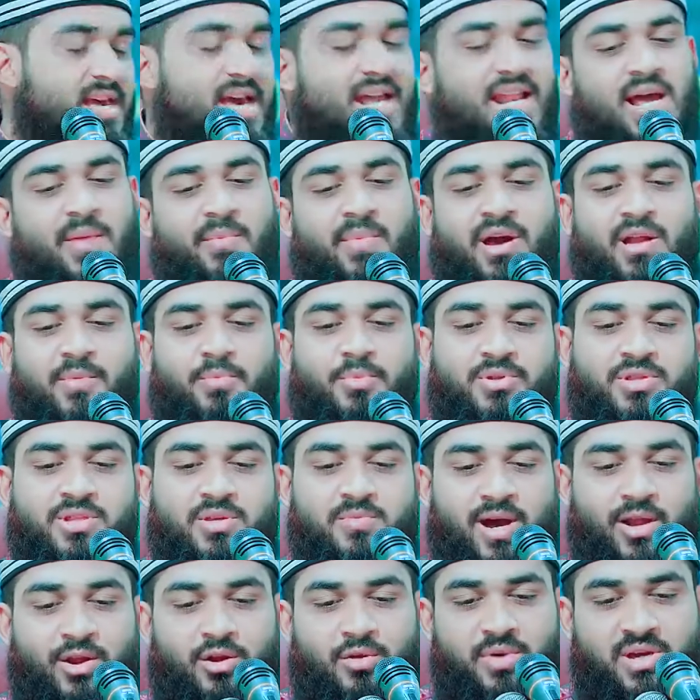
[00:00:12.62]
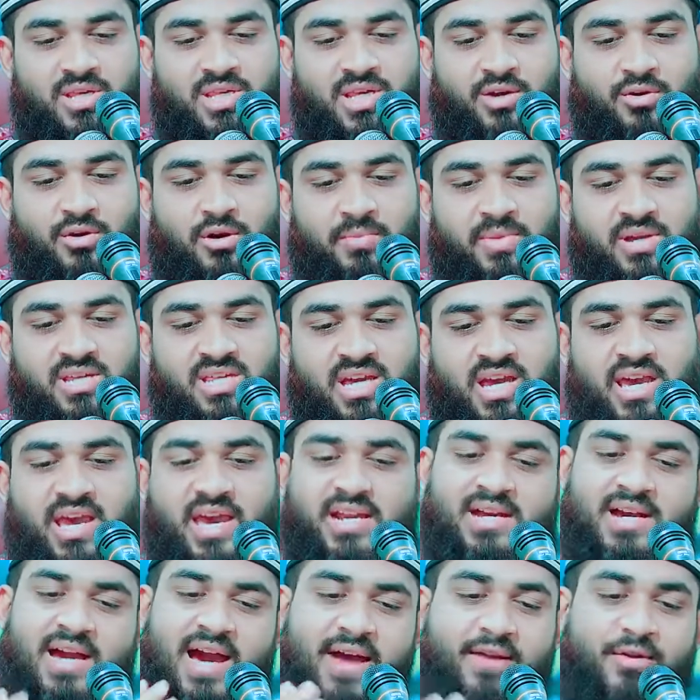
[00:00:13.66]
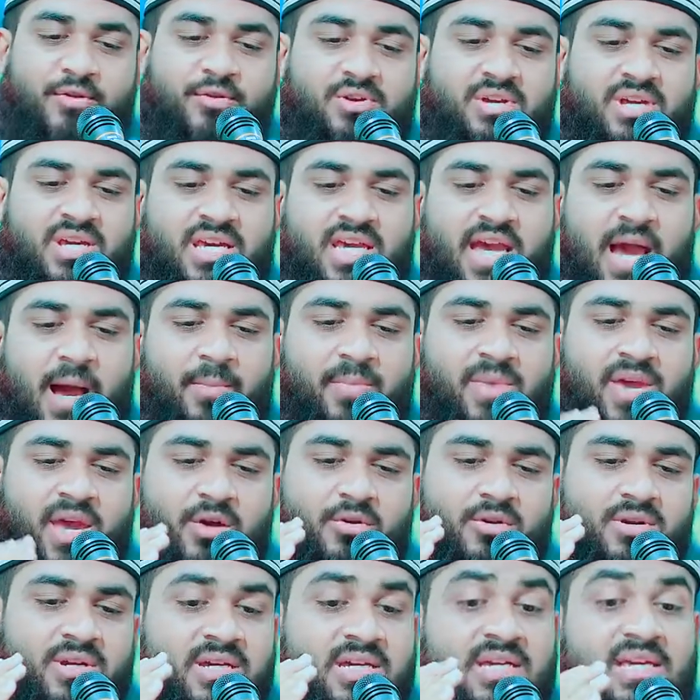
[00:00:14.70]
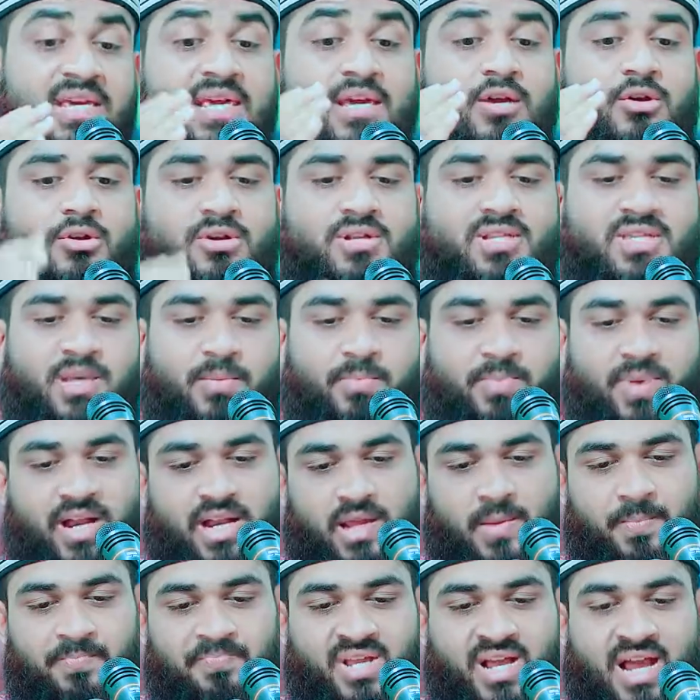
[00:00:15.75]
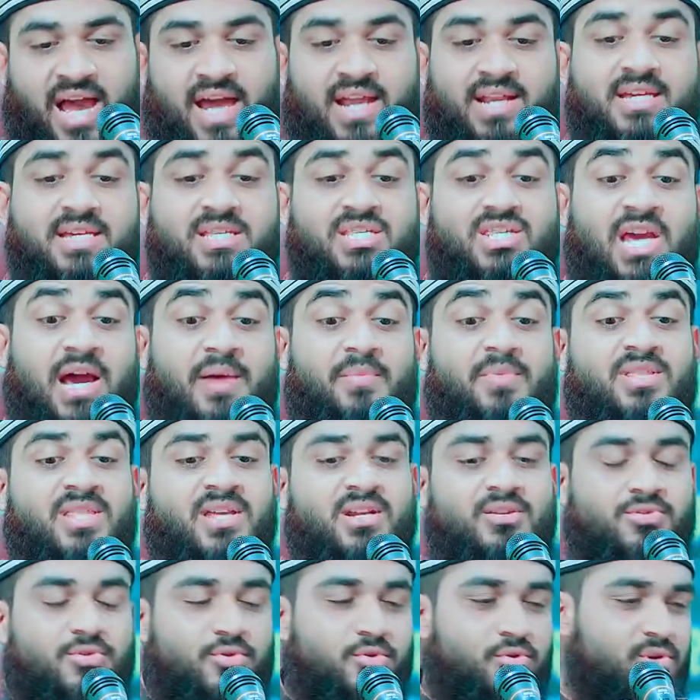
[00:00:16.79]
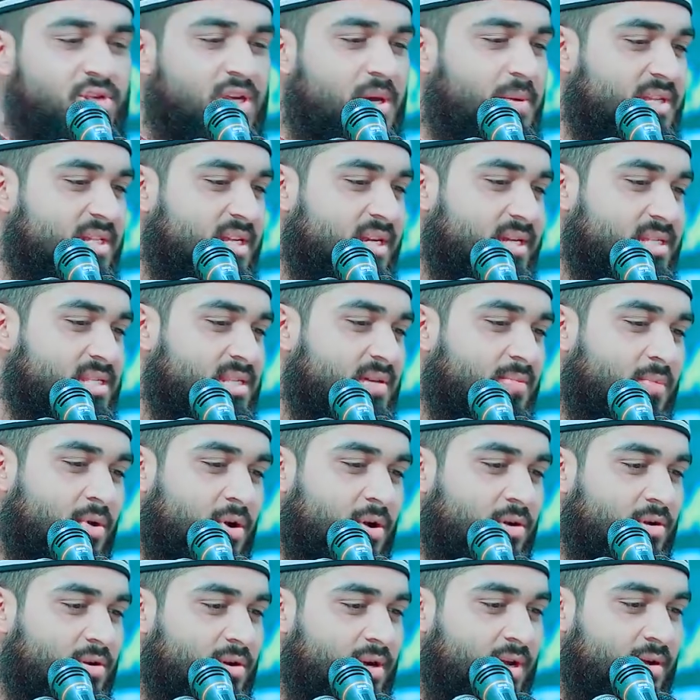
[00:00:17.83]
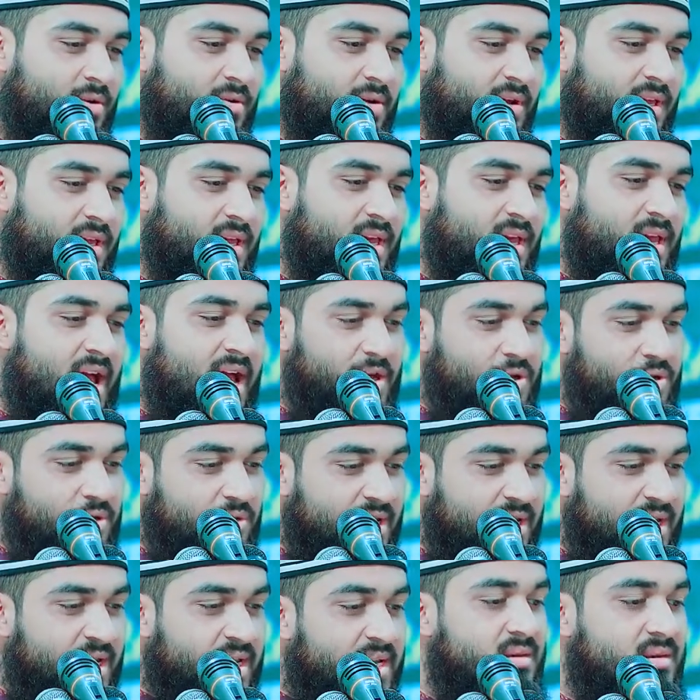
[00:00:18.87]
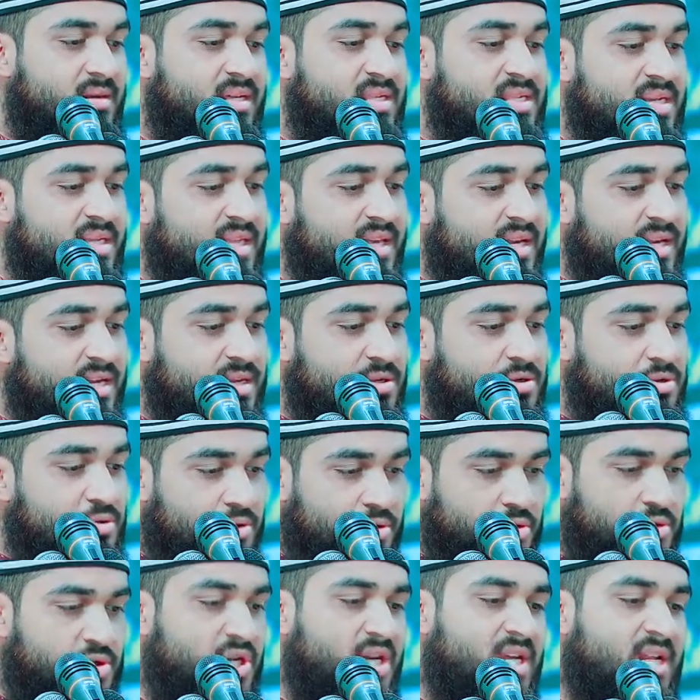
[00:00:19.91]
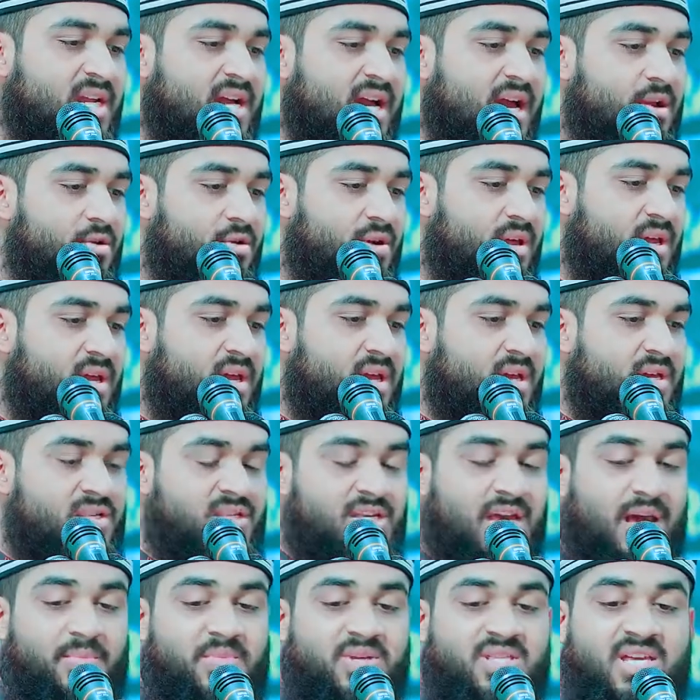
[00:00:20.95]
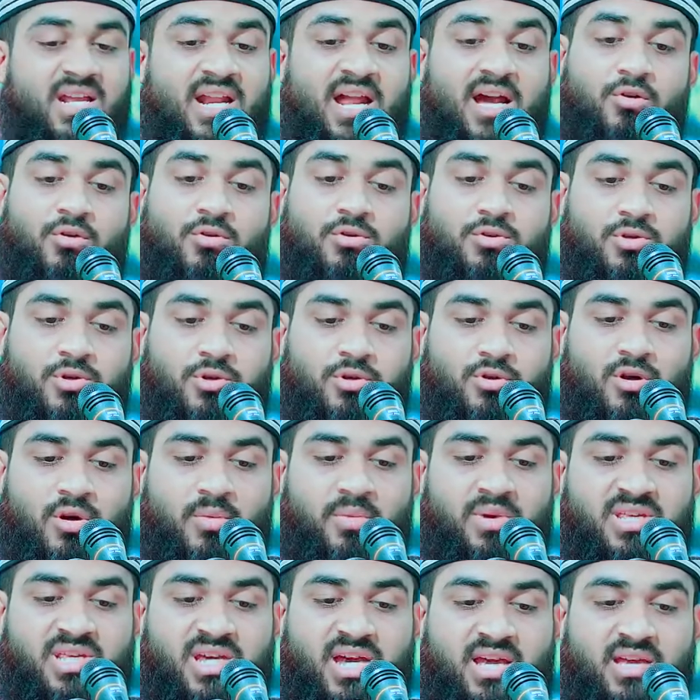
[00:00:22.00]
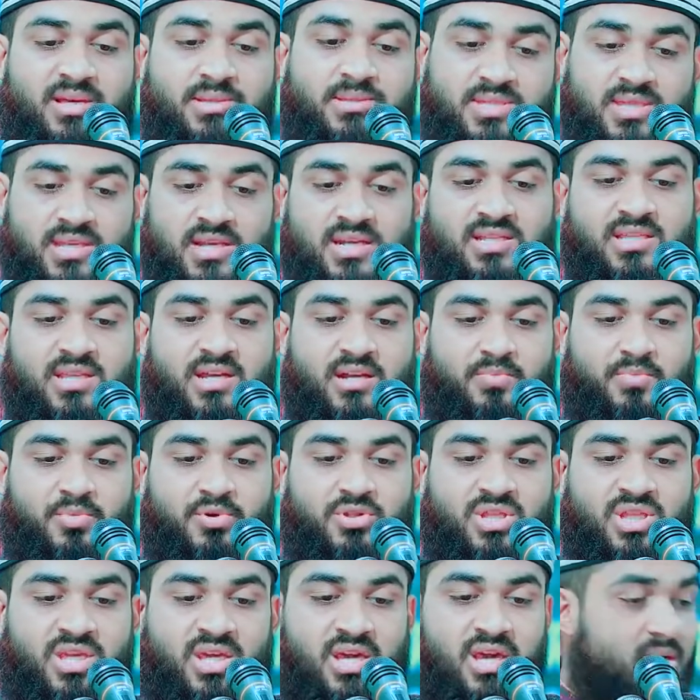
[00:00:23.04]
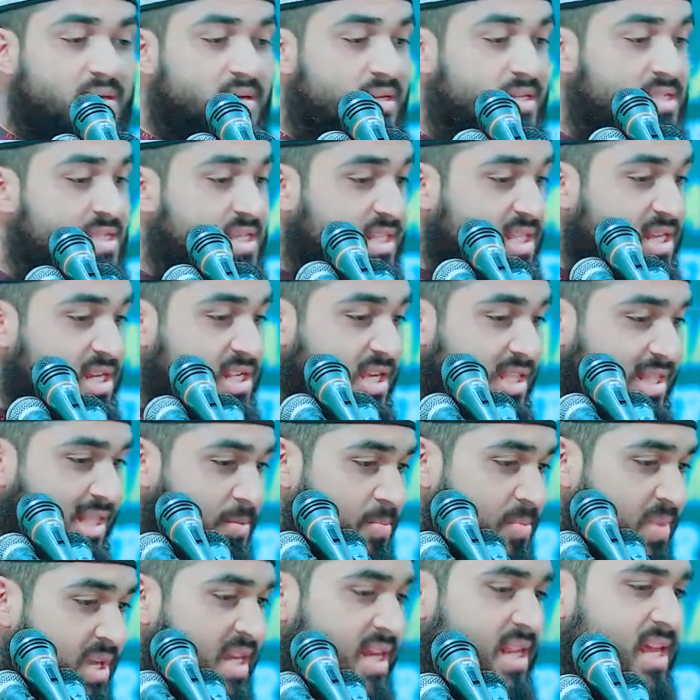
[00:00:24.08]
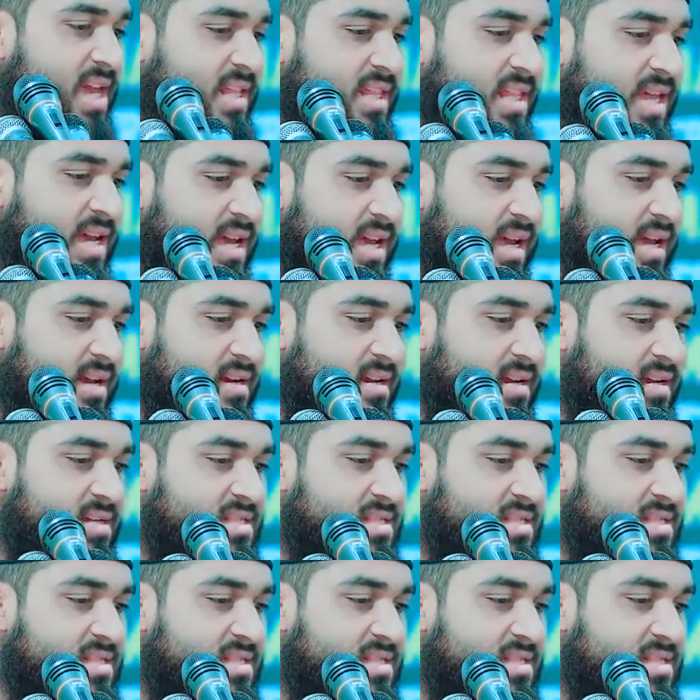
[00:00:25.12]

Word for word: তার আমার প্রতি ভালোবাসা কমে যায় এর কারণ কি আমি এখন কি করতে পারি খালি স্বামীদের দোষ আমাদের কাছে বর্ণনা করে আসলে নিজেদের কিছু দোষের কারণে স্বামীদের আকর্ষণ কমে যায় স্ত্রীদের প্রতি নিজেদের সাথে মিলিয়ে দেখেন